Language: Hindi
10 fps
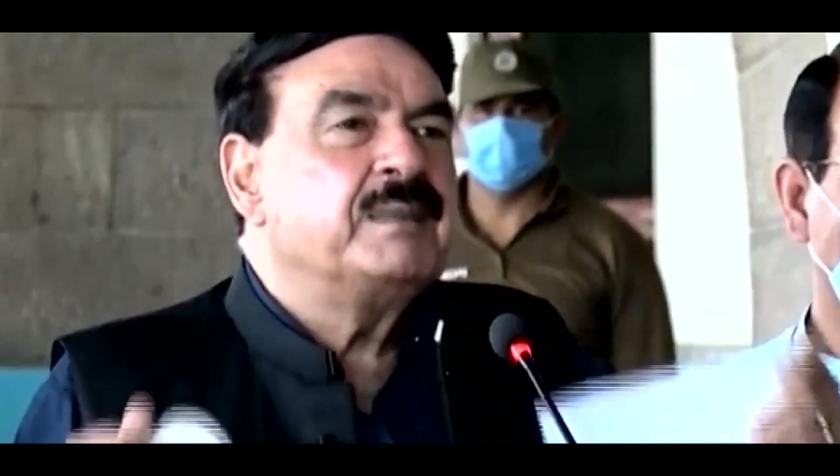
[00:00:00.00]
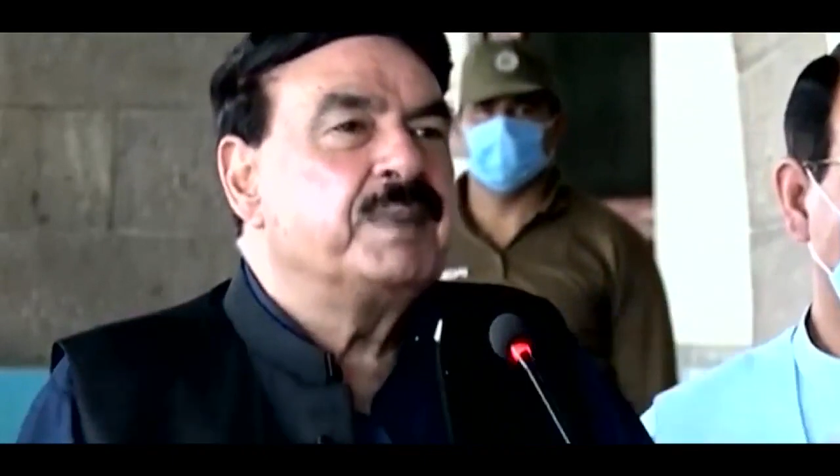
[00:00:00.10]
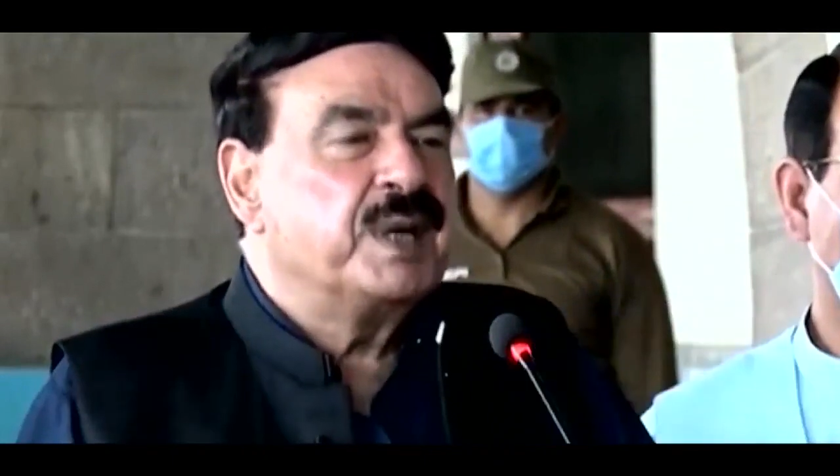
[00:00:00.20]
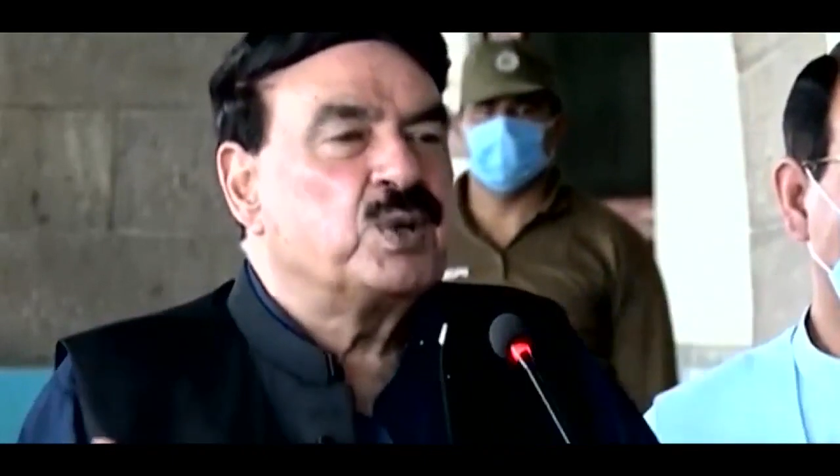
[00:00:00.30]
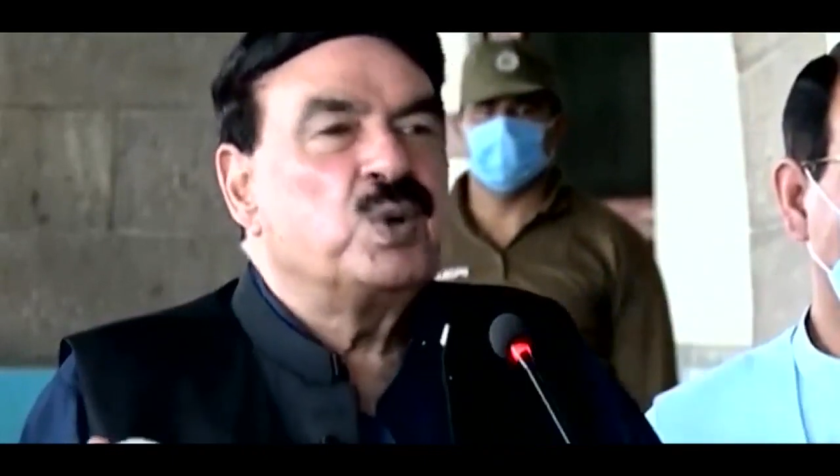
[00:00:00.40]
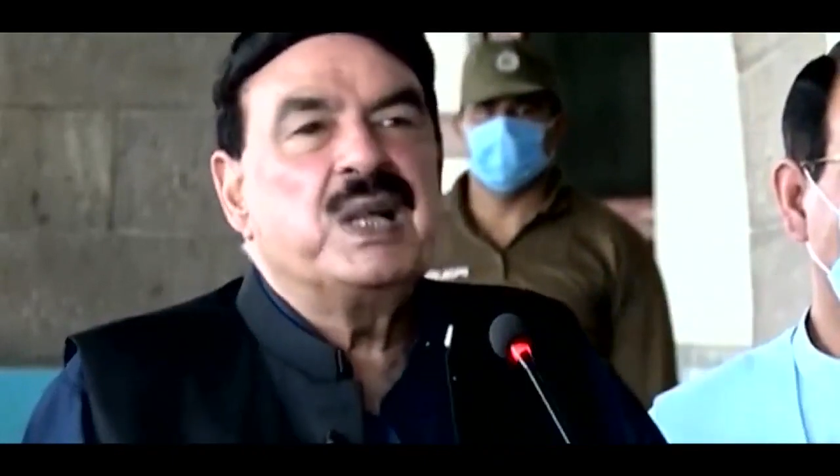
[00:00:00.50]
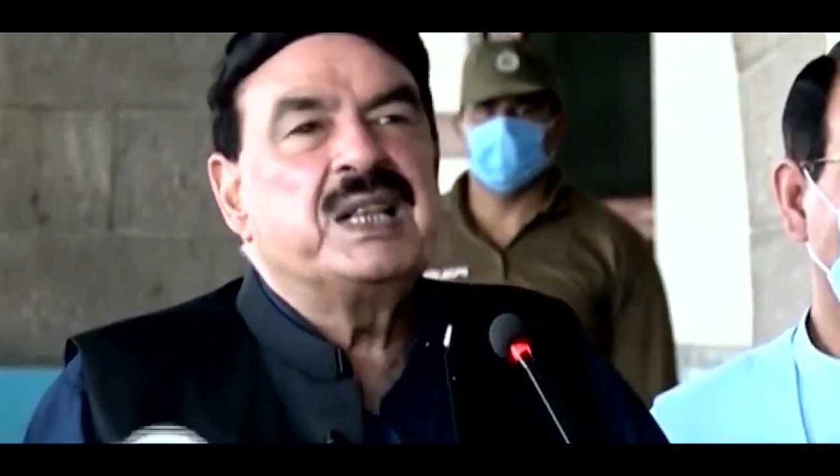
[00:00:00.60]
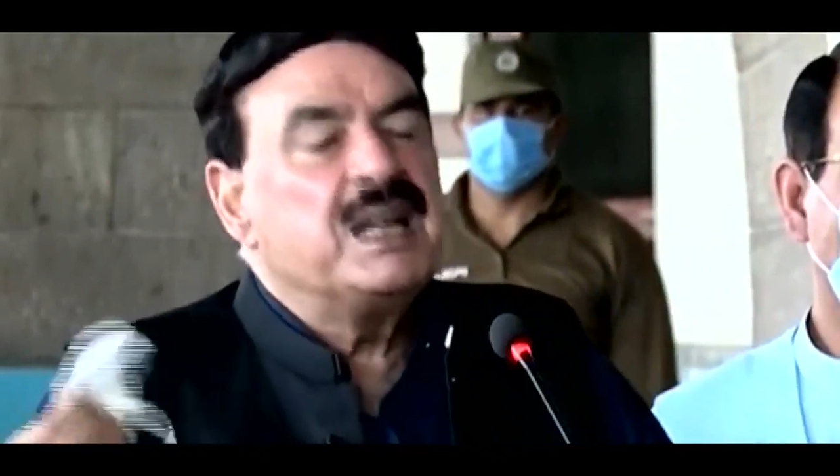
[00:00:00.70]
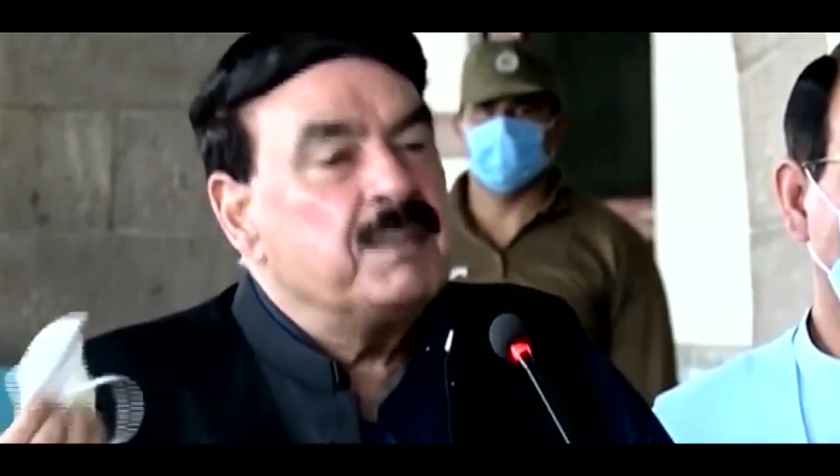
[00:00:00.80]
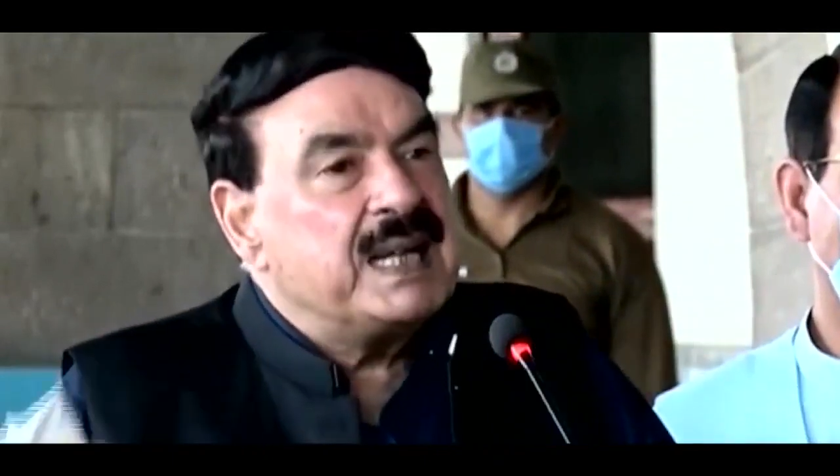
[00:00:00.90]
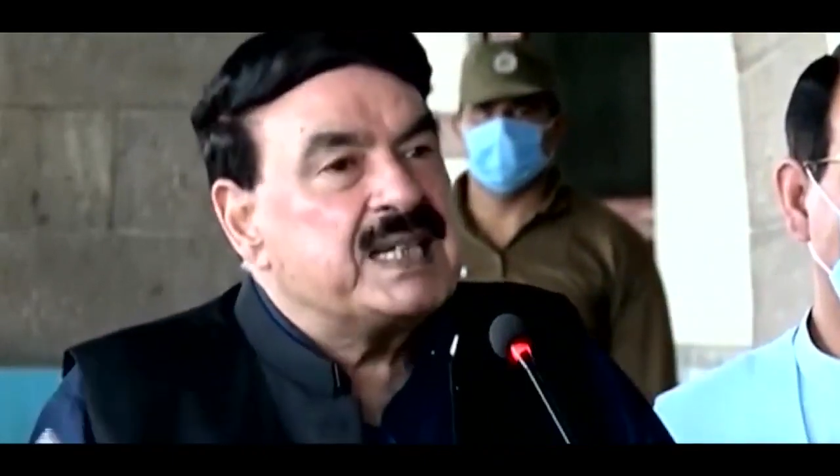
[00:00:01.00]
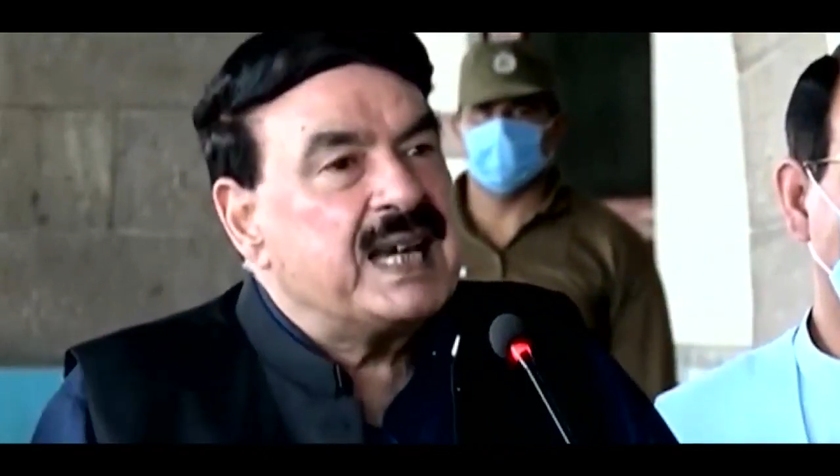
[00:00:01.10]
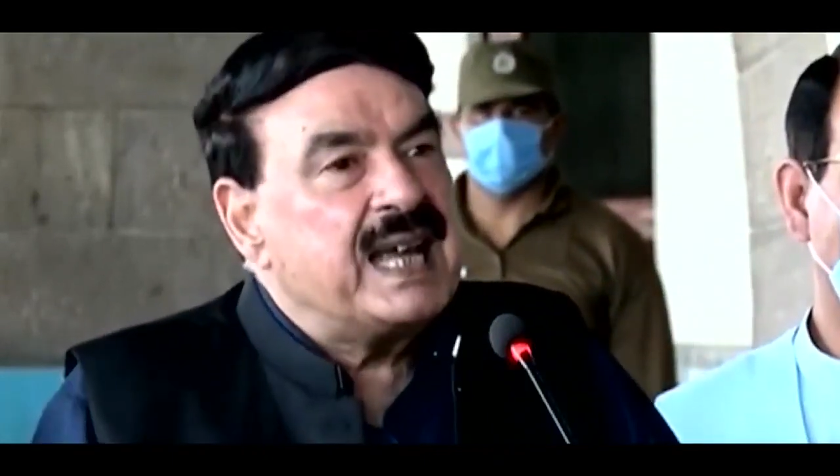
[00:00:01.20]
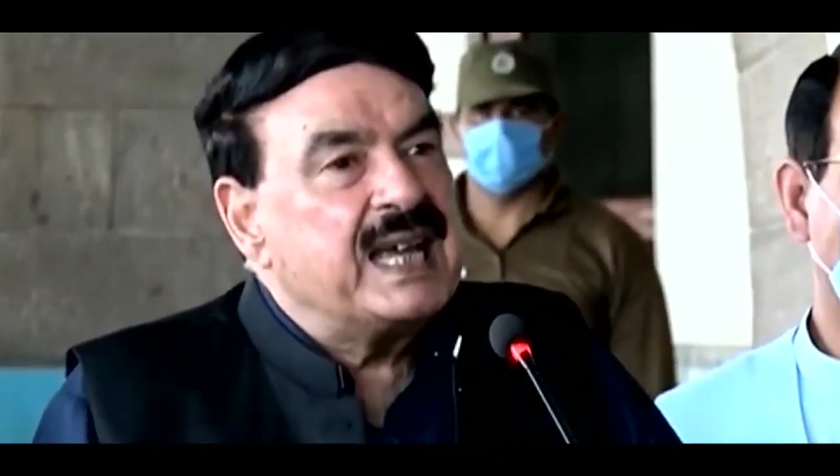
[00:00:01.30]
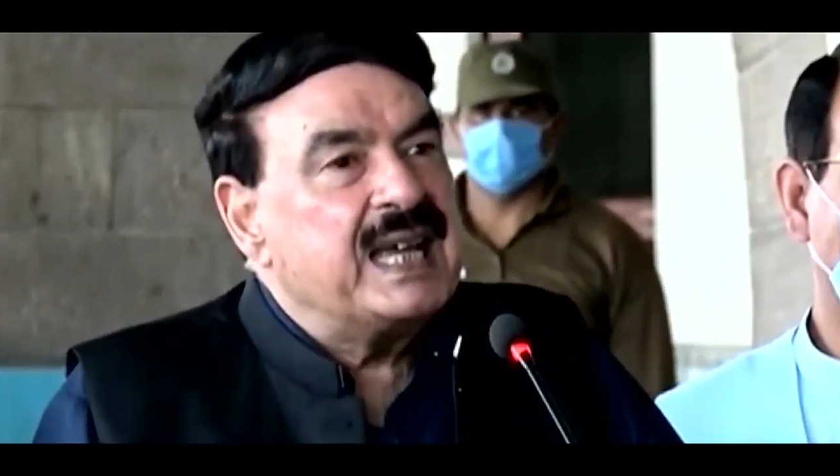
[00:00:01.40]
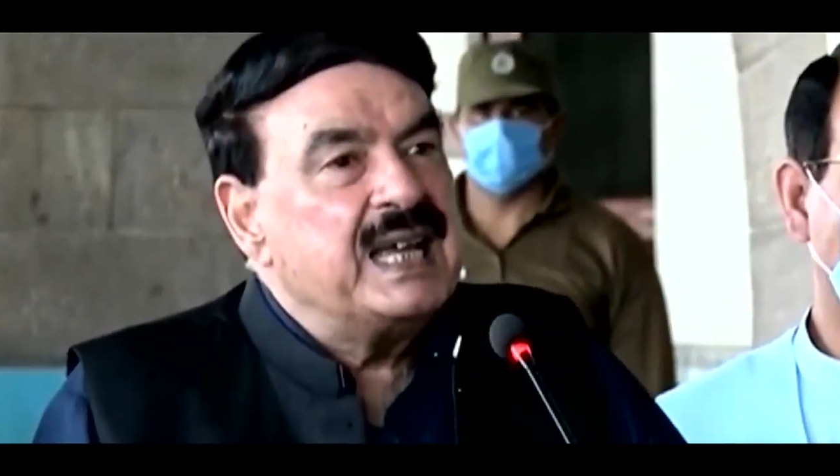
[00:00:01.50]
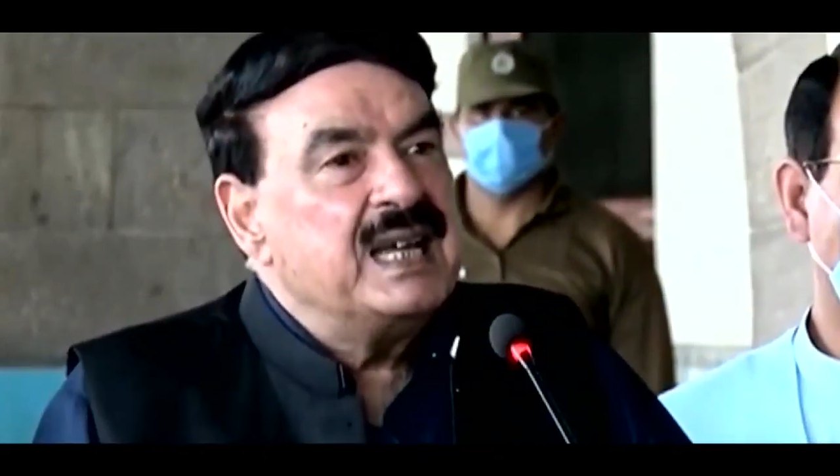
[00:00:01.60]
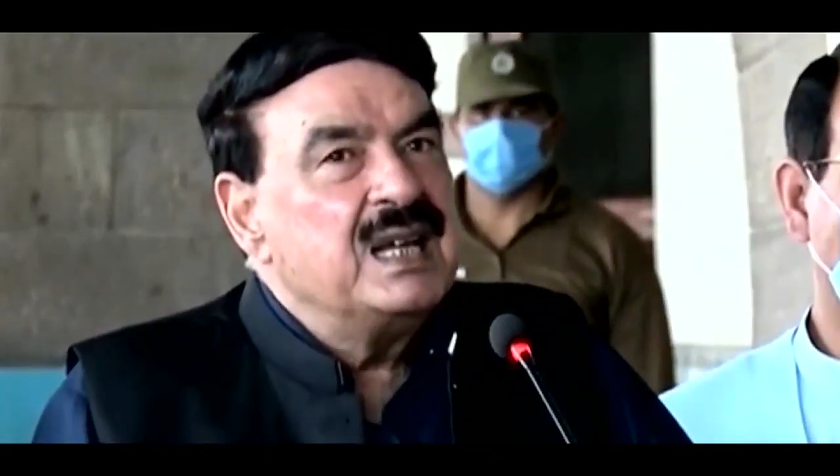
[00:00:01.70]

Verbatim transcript: फिर थोड़े दिन बाद चलाएंगे